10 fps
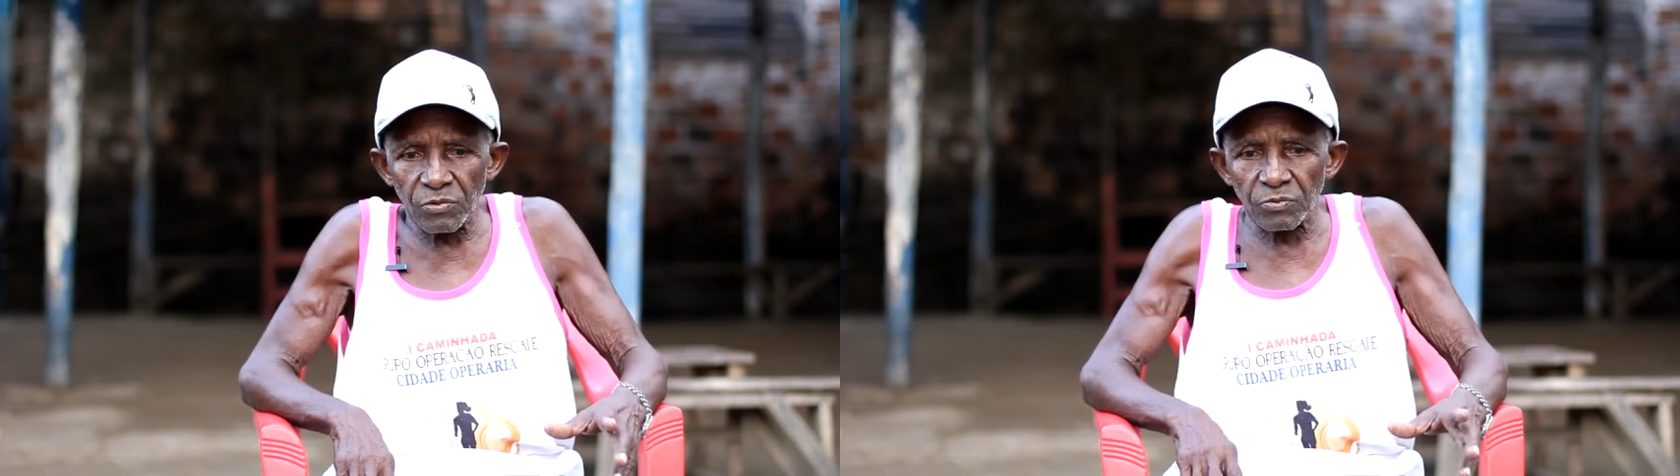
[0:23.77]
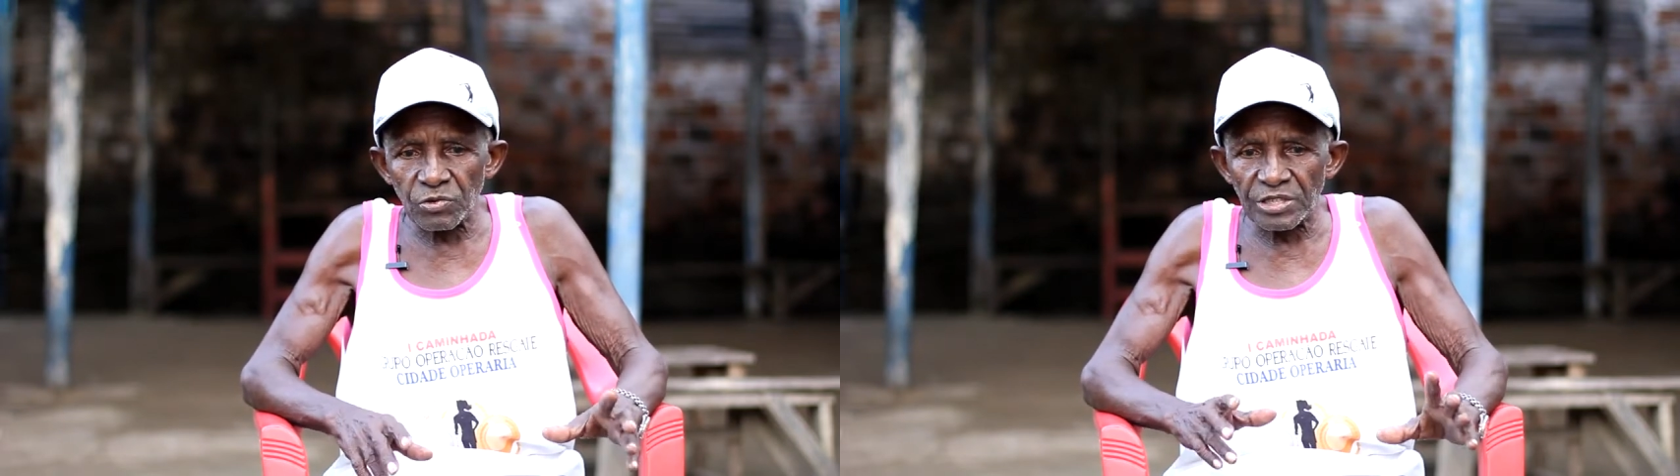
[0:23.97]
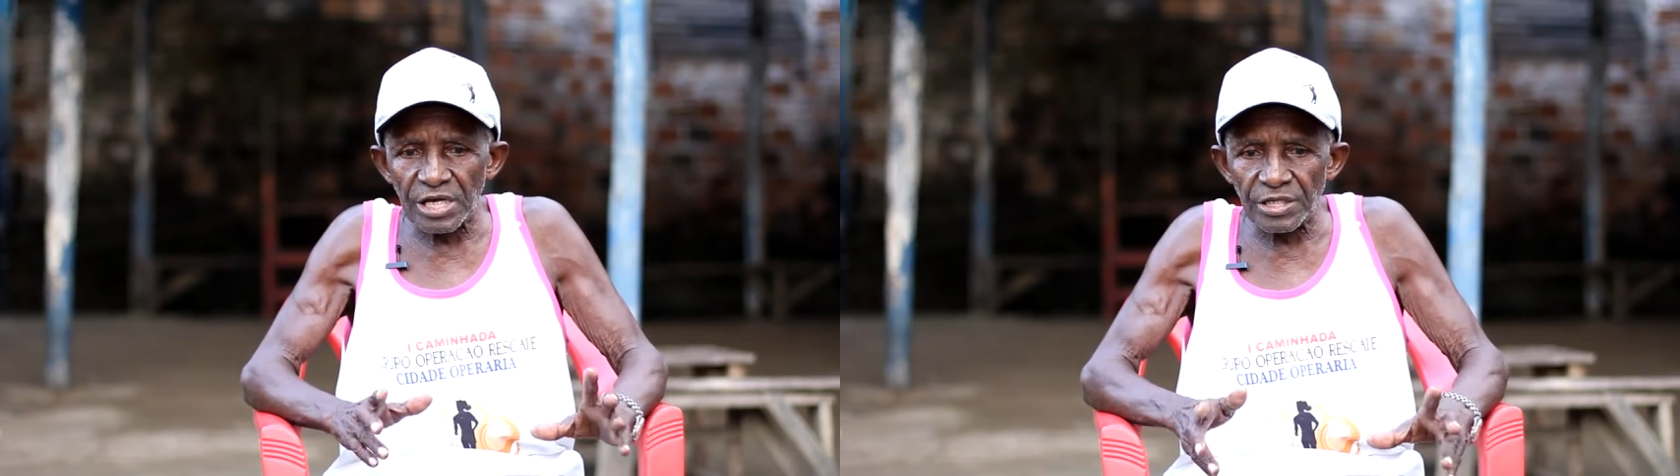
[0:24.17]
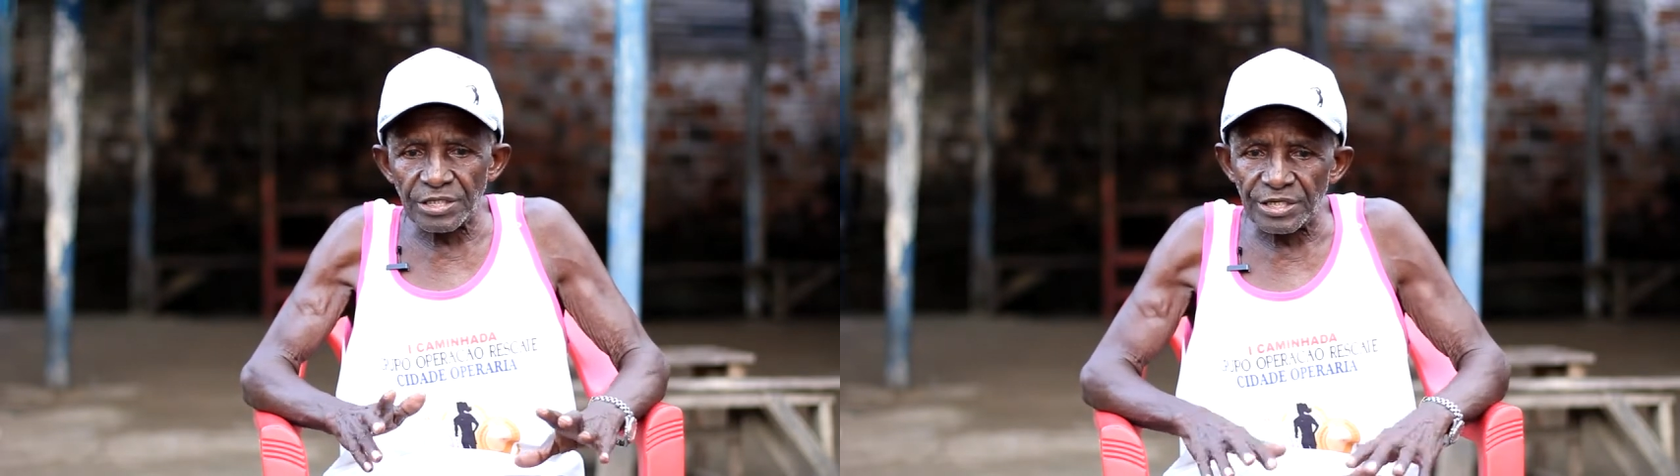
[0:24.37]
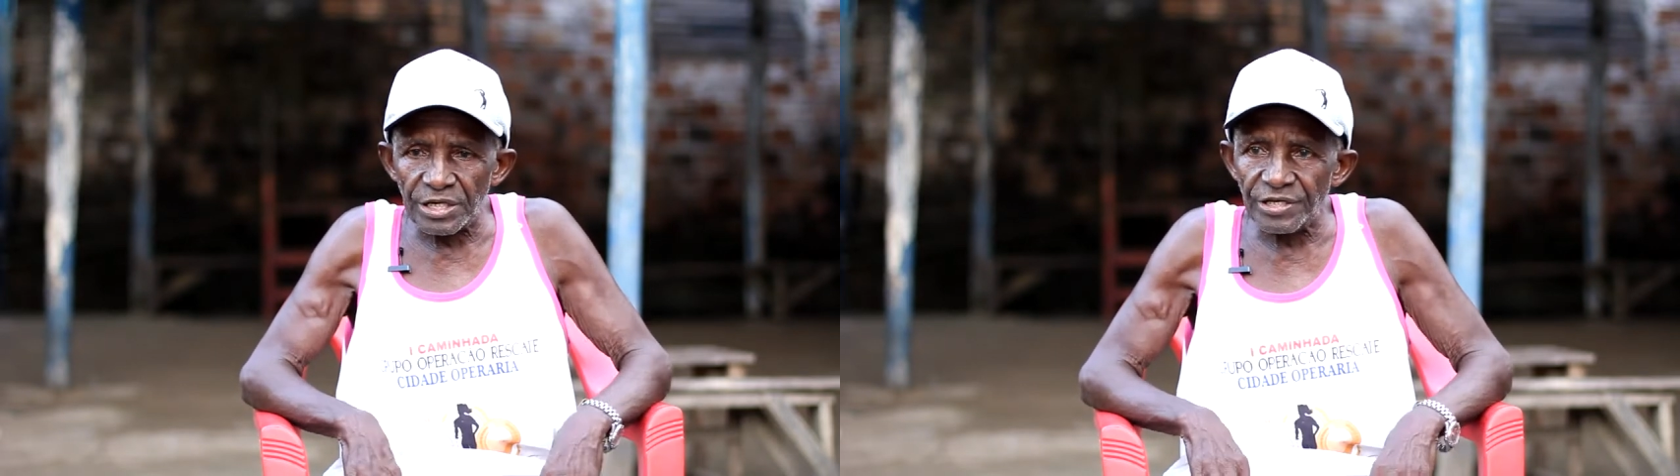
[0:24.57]
botar
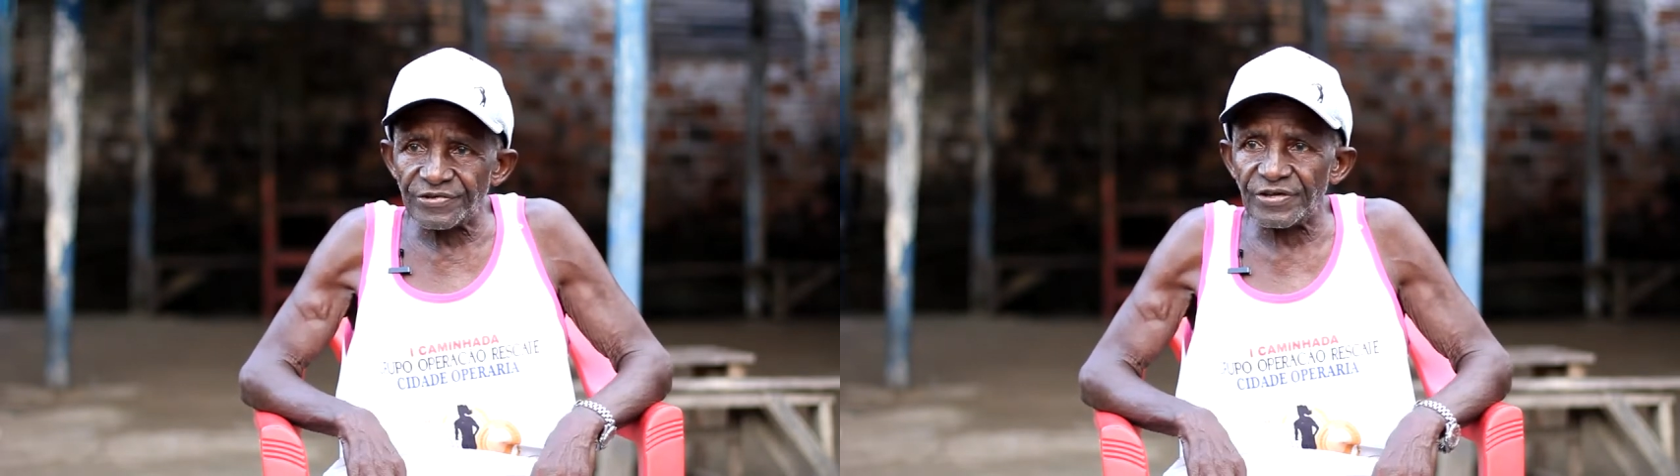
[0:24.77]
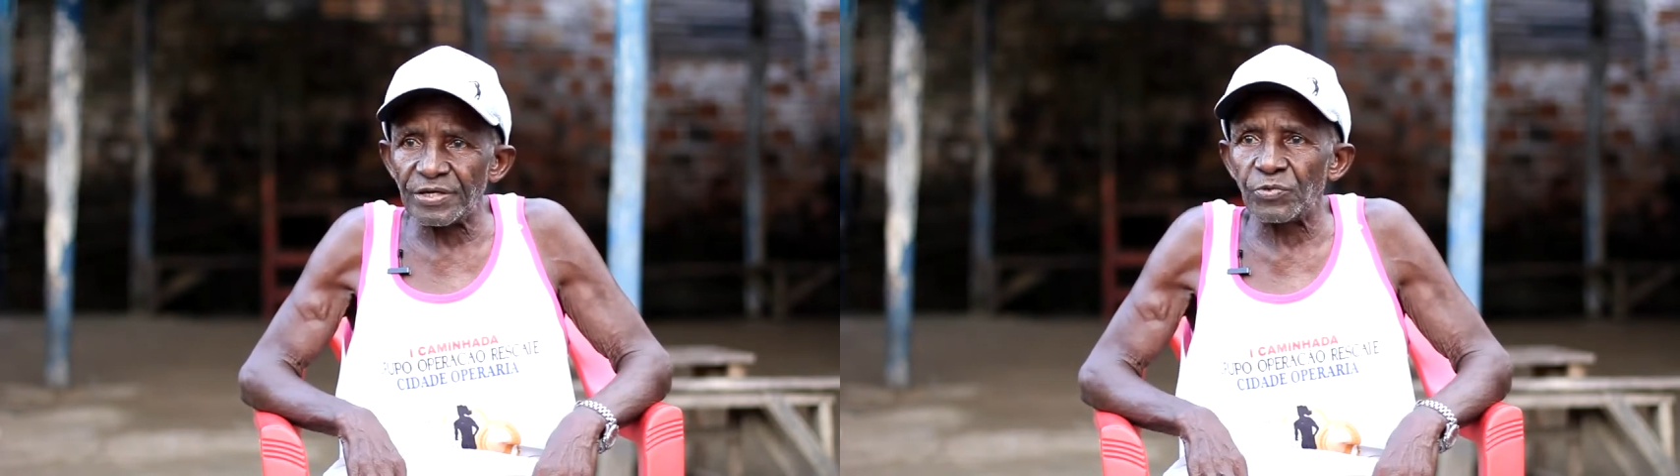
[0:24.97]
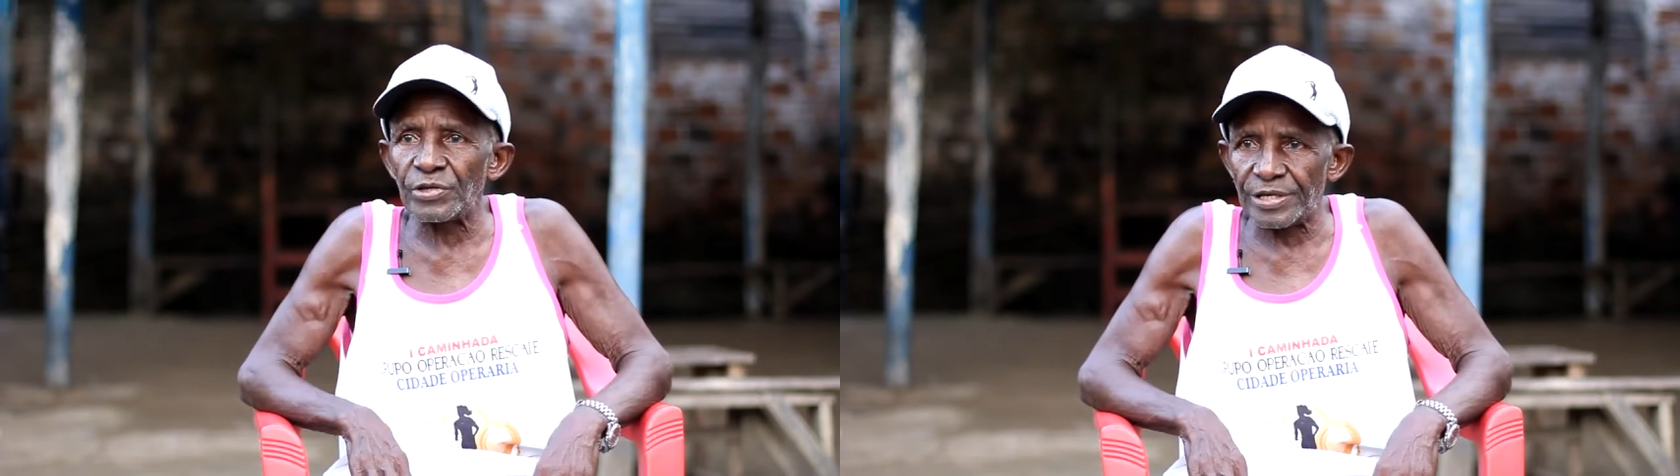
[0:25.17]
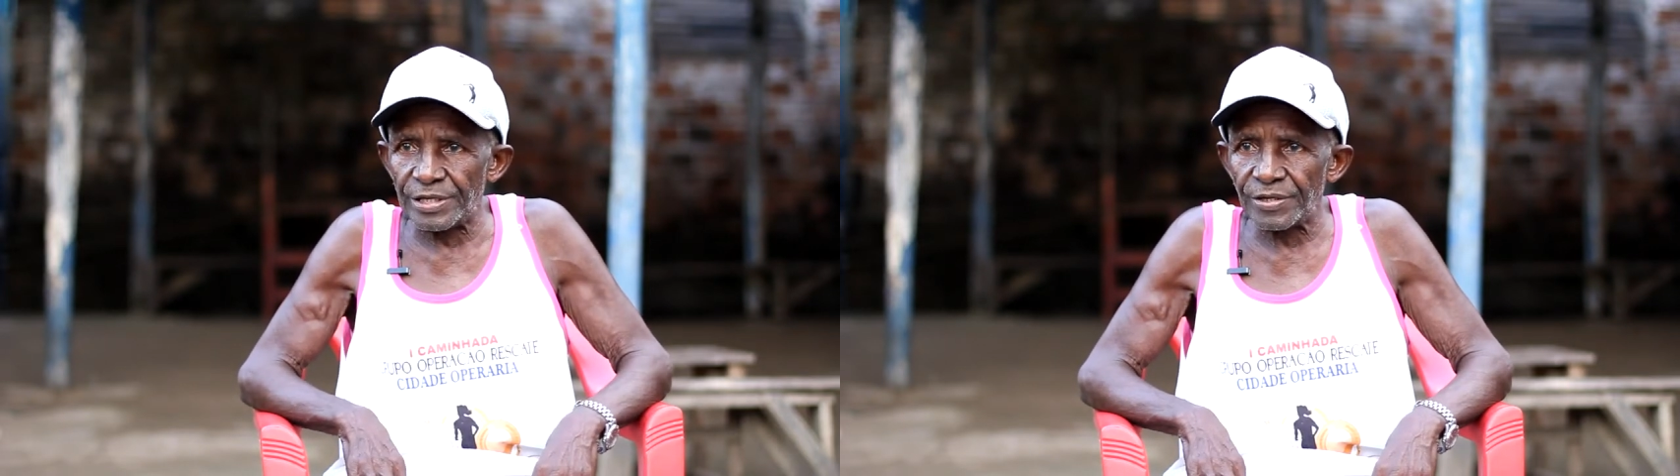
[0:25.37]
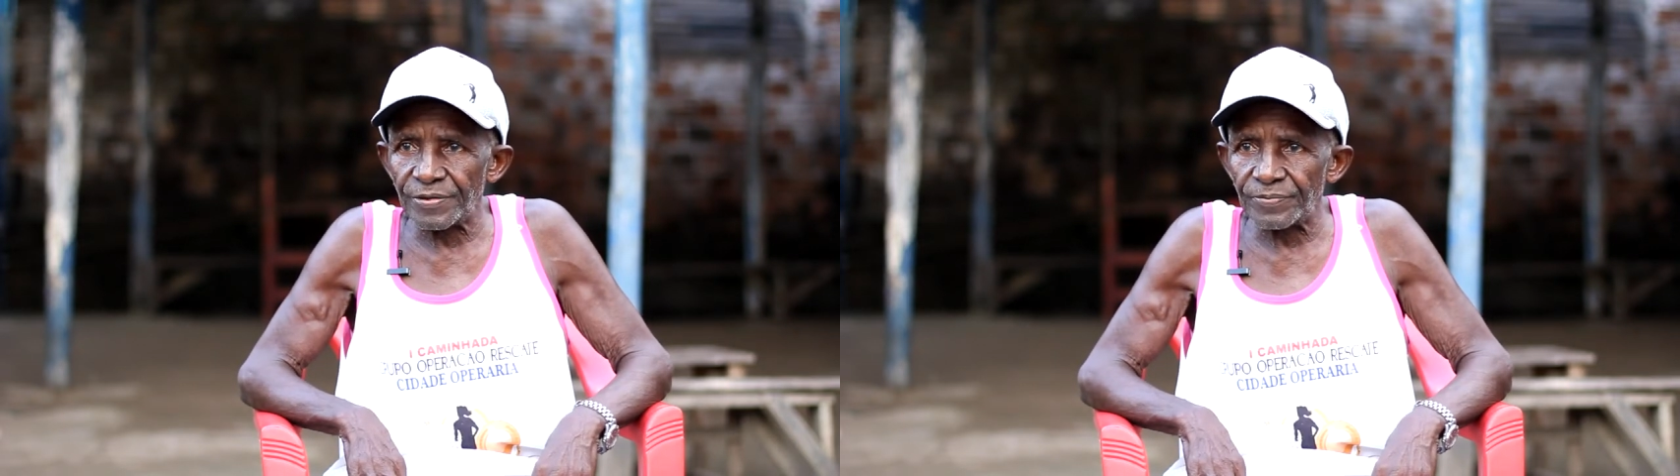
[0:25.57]
criança e mulher.